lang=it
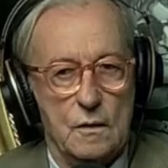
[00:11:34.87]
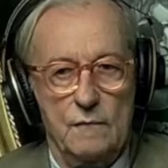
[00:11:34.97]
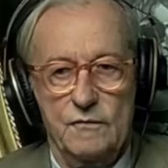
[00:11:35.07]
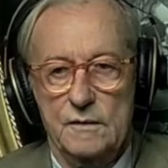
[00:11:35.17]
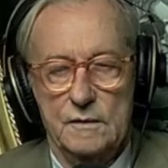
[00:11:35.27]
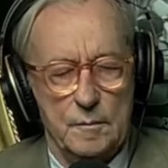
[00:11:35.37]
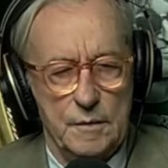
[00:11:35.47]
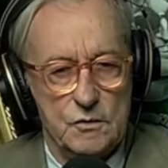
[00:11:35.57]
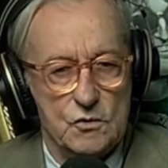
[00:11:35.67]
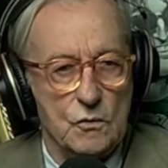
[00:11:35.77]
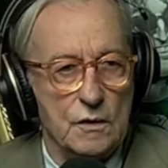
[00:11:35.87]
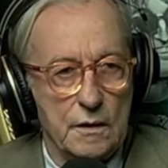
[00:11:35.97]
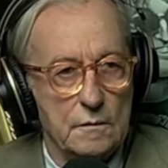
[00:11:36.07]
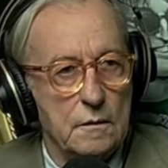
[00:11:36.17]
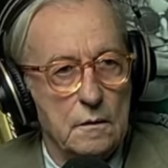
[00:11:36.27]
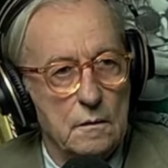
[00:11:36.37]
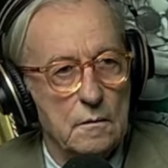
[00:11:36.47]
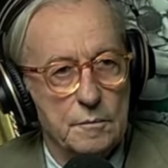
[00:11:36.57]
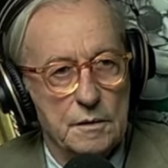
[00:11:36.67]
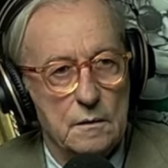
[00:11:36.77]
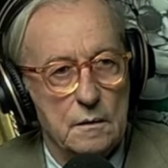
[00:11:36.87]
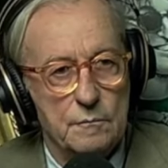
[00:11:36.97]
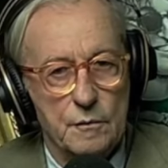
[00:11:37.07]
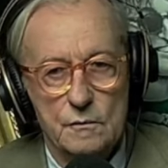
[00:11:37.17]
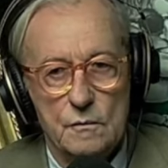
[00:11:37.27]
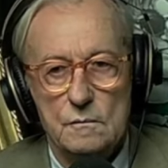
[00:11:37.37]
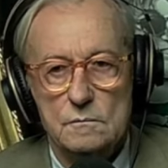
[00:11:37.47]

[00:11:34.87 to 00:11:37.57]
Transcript: so, evidentemente sono cretini. Sì. Poi... Si